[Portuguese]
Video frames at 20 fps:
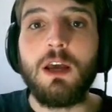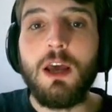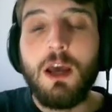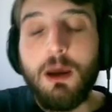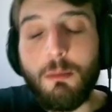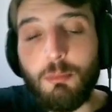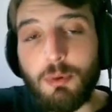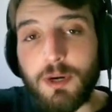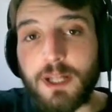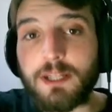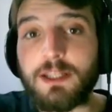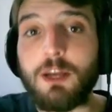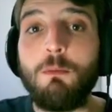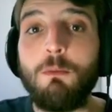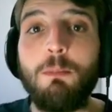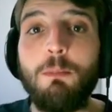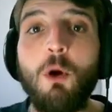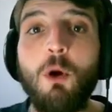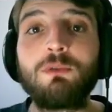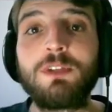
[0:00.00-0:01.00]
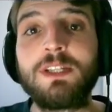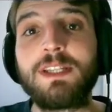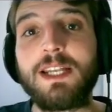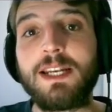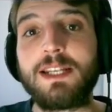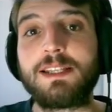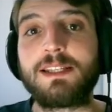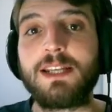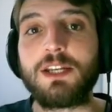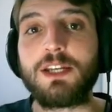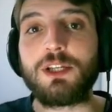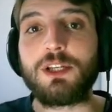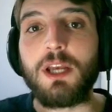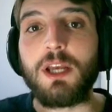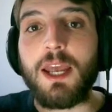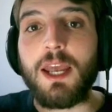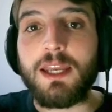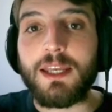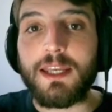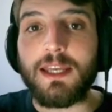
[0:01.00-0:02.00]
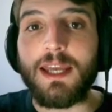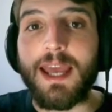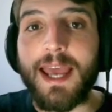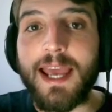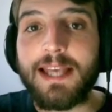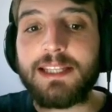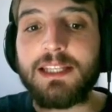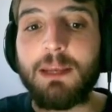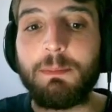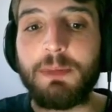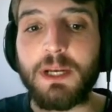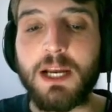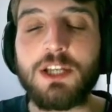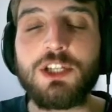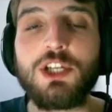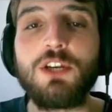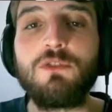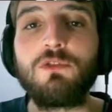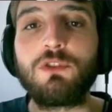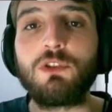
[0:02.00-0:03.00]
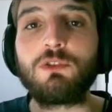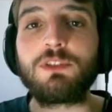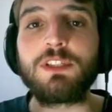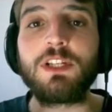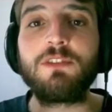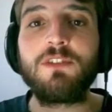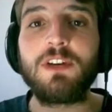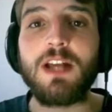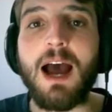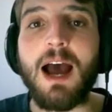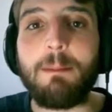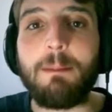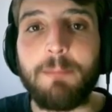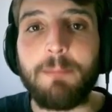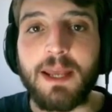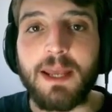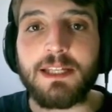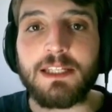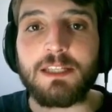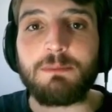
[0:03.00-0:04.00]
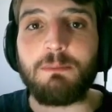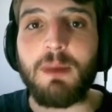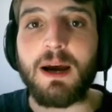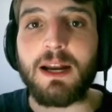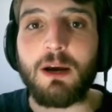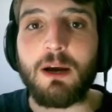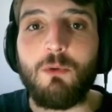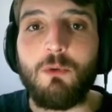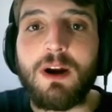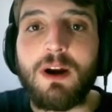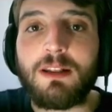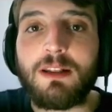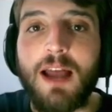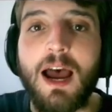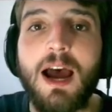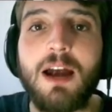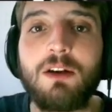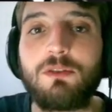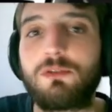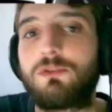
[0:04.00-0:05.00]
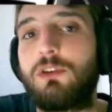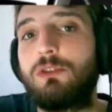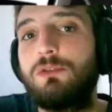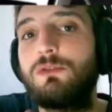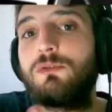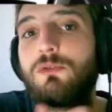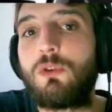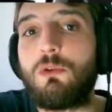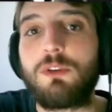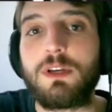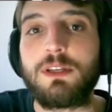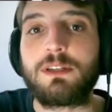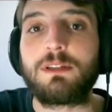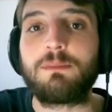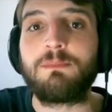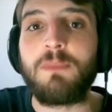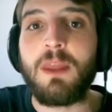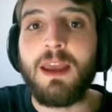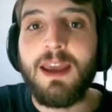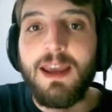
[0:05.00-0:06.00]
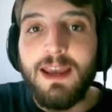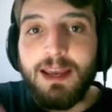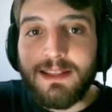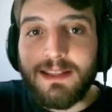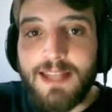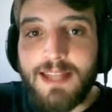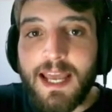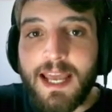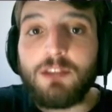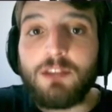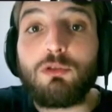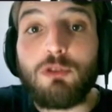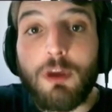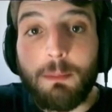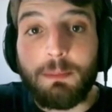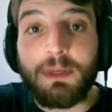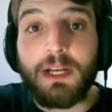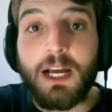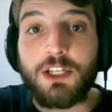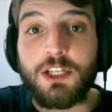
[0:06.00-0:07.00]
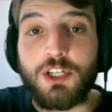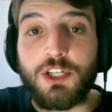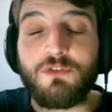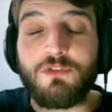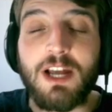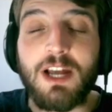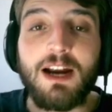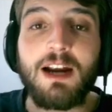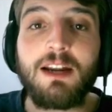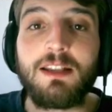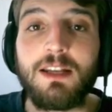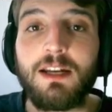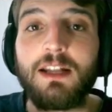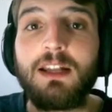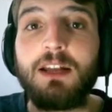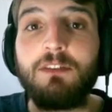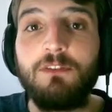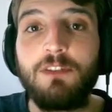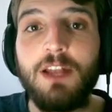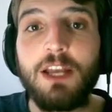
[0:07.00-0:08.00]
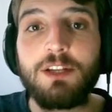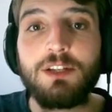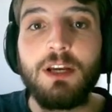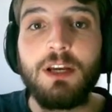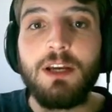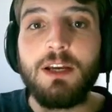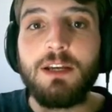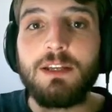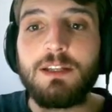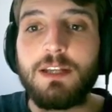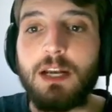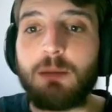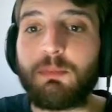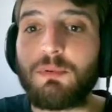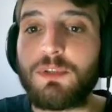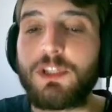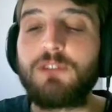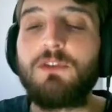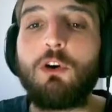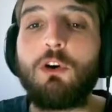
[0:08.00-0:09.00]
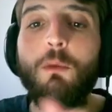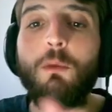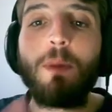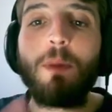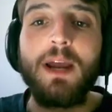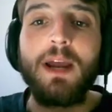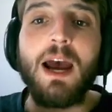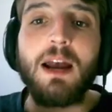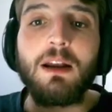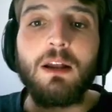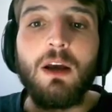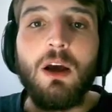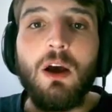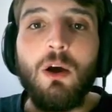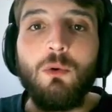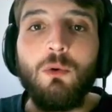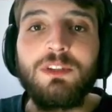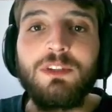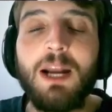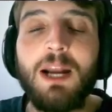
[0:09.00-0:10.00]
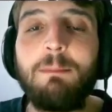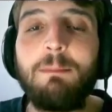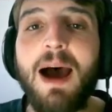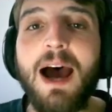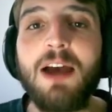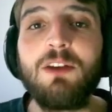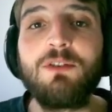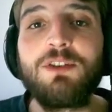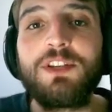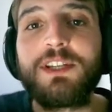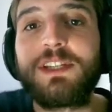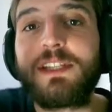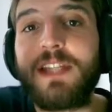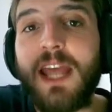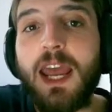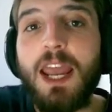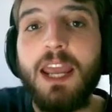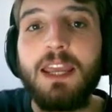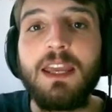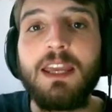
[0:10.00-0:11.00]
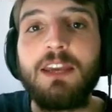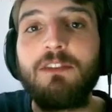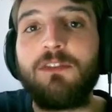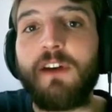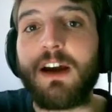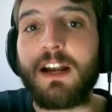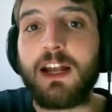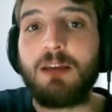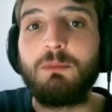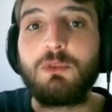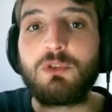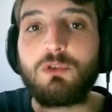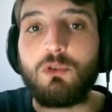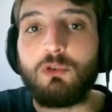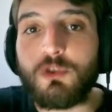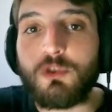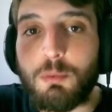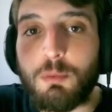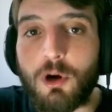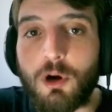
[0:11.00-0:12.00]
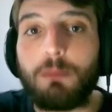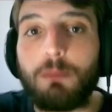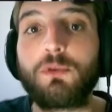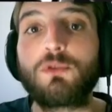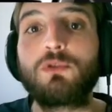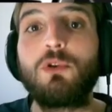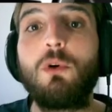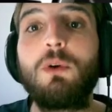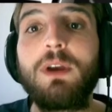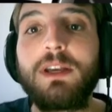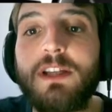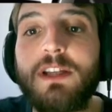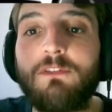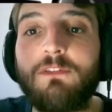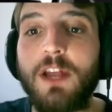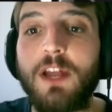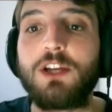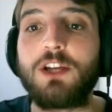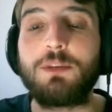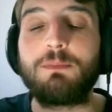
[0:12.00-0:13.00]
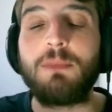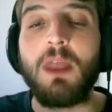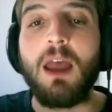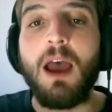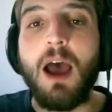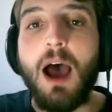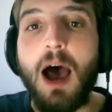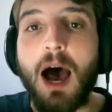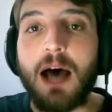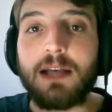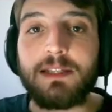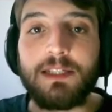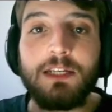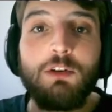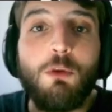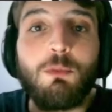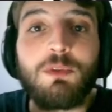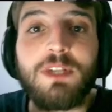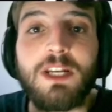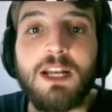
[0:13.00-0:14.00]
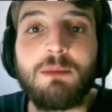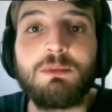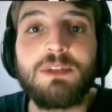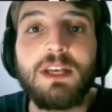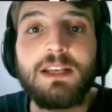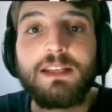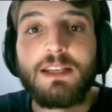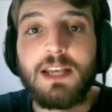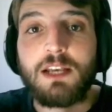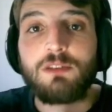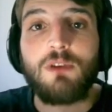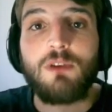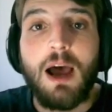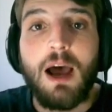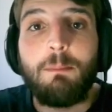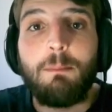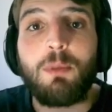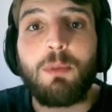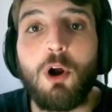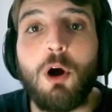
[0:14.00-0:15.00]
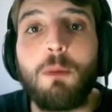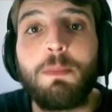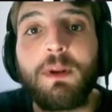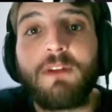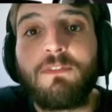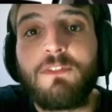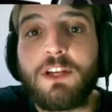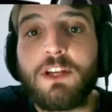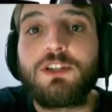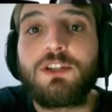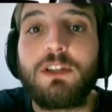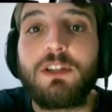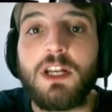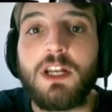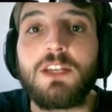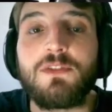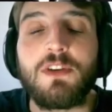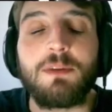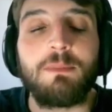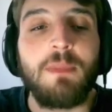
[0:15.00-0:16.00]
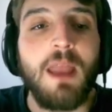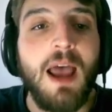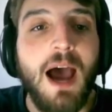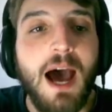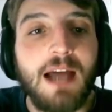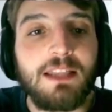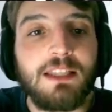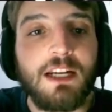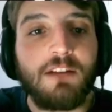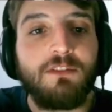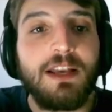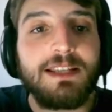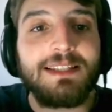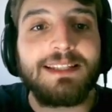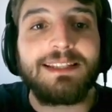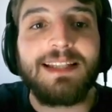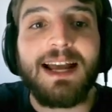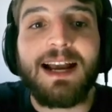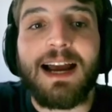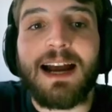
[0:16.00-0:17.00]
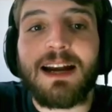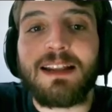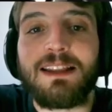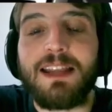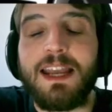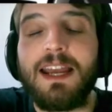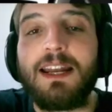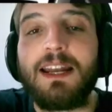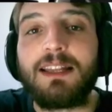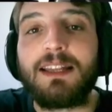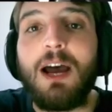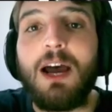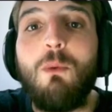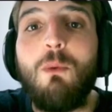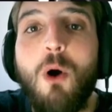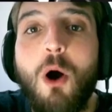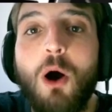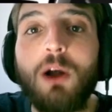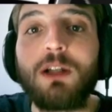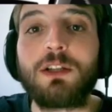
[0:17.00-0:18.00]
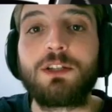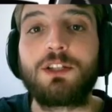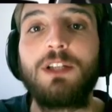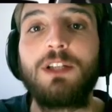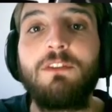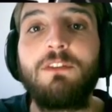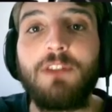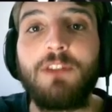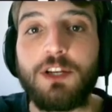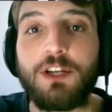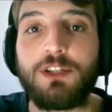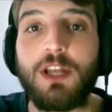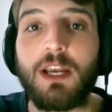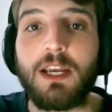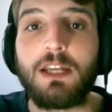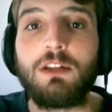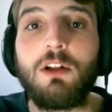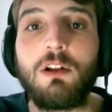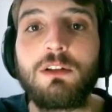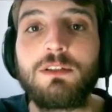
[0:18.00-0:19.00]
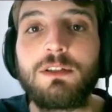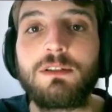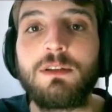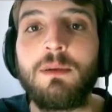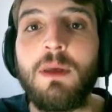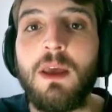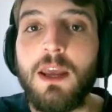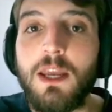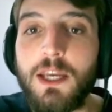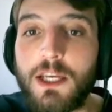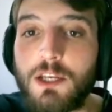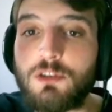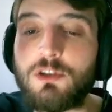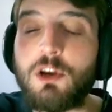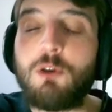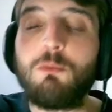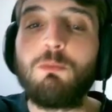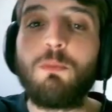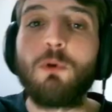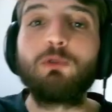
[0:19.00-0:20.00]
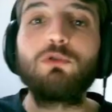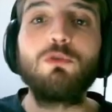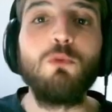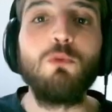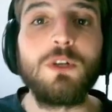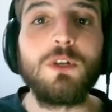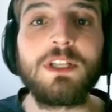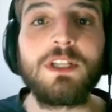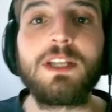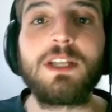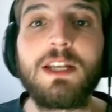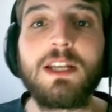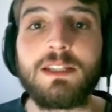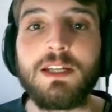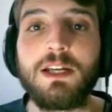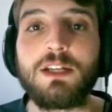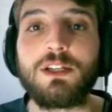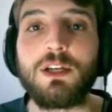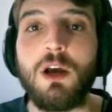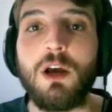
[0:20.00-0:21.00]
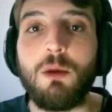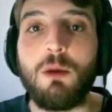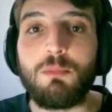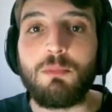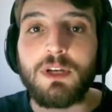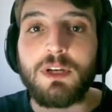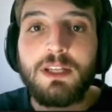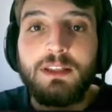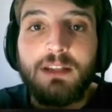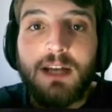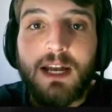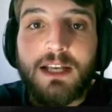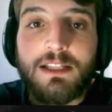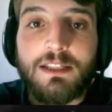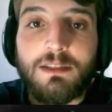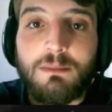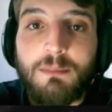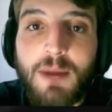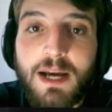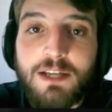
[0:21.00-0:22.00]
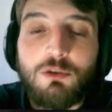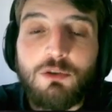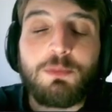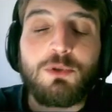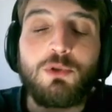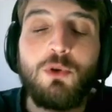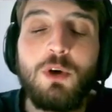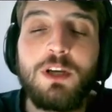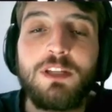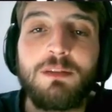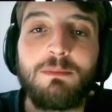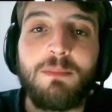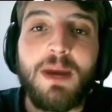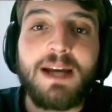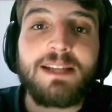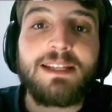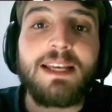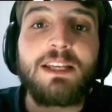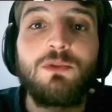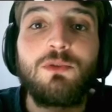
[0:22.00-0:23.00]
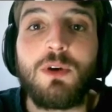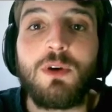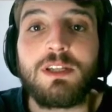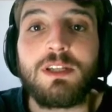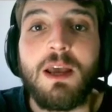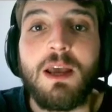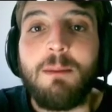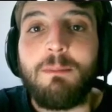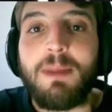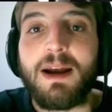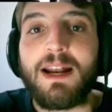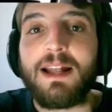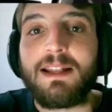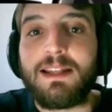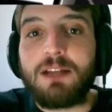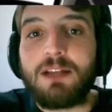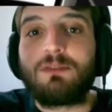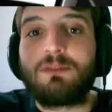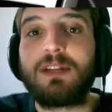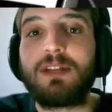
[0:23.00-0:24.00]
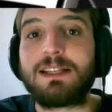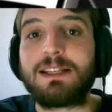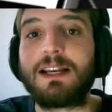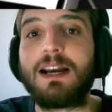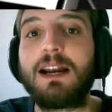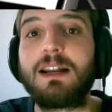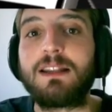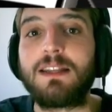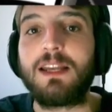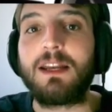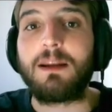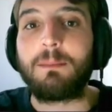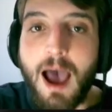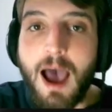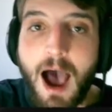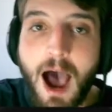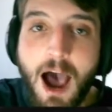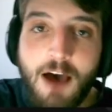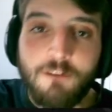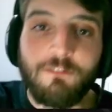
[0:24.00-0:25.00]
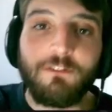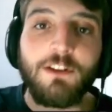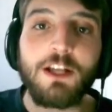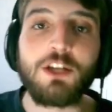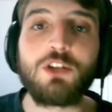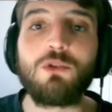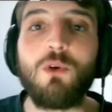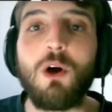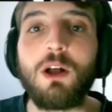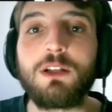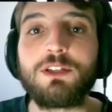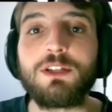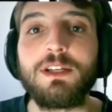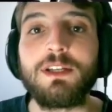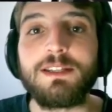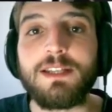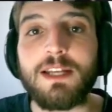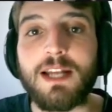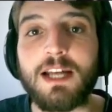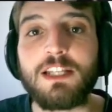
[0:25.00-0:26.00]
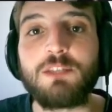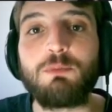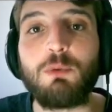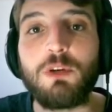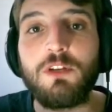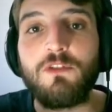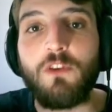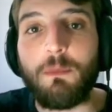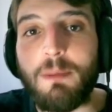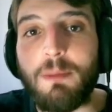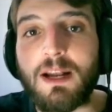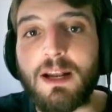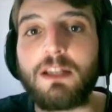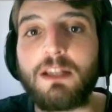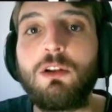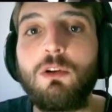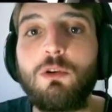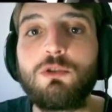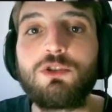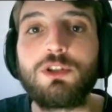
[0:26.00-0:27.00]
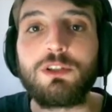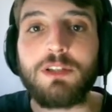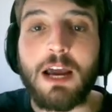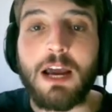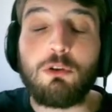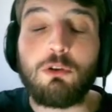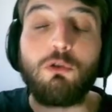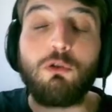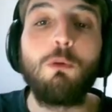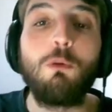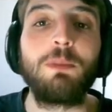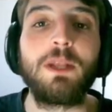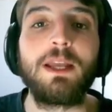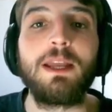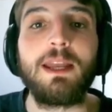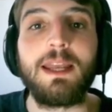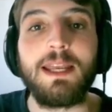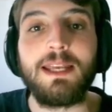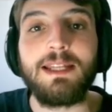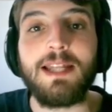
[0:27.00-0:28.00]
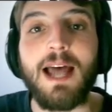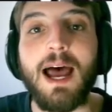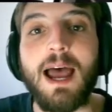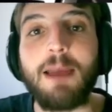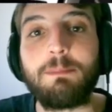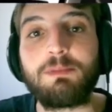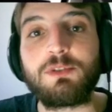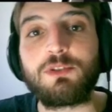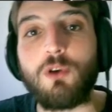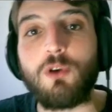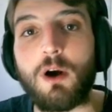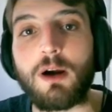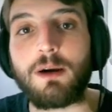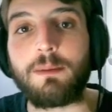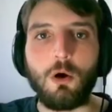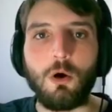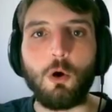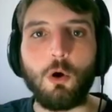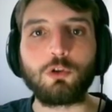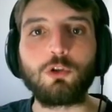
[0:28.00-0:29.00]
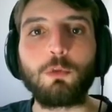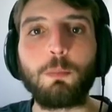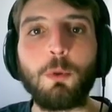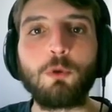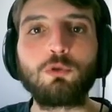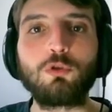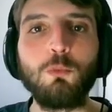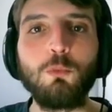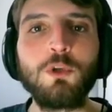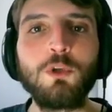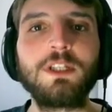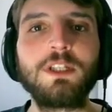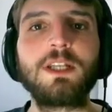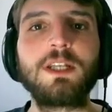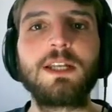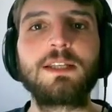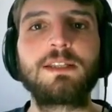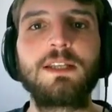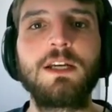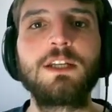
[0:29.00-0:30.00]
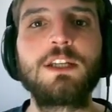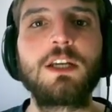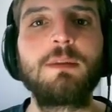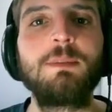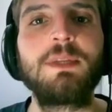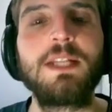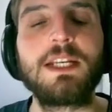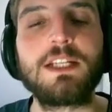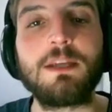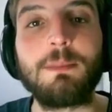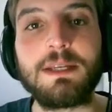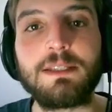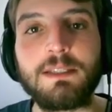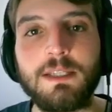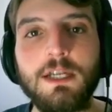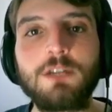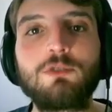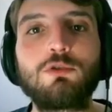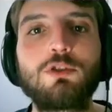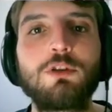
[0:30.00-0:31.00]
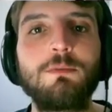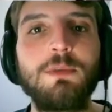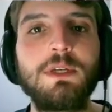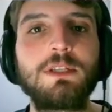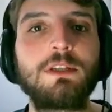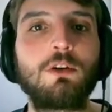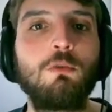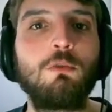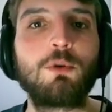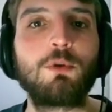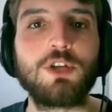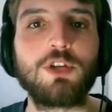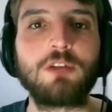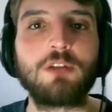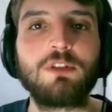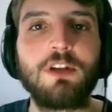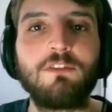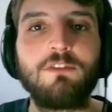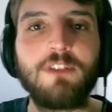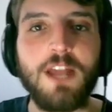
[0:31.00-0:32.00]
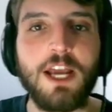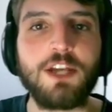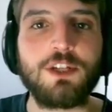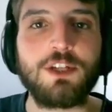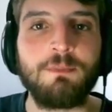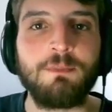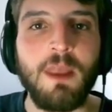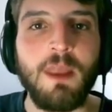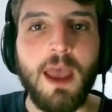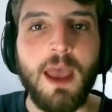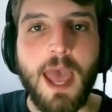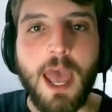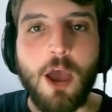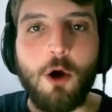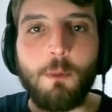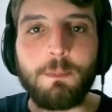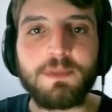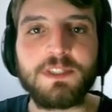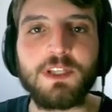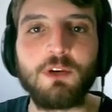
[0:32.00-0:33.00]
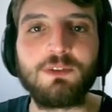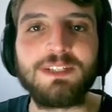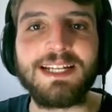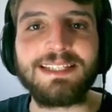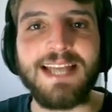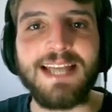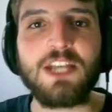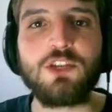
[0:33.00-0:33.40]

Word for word: Porém, tem um ponto interessante em que esse aplicativo não servirá apenas para guardar os nossos tokens. Dentro do aplicativo da carteira da Flash será possível acompanhar o trabalho de staking que faremos com os próprios tokens da Flash, assim como teremos acesso à própria Flash Transfer através da carteira, da wallet da Flash Technologies. Isso é um ponto muito interessante, porque traz mais opções, mais ações para dentro dessa carteira. A Flash Wallet será disponível para download na Google Play e na App Store. Outro ponto muito interessante que me deixa bastante otimista com o projeto da Flash é a opção da Dead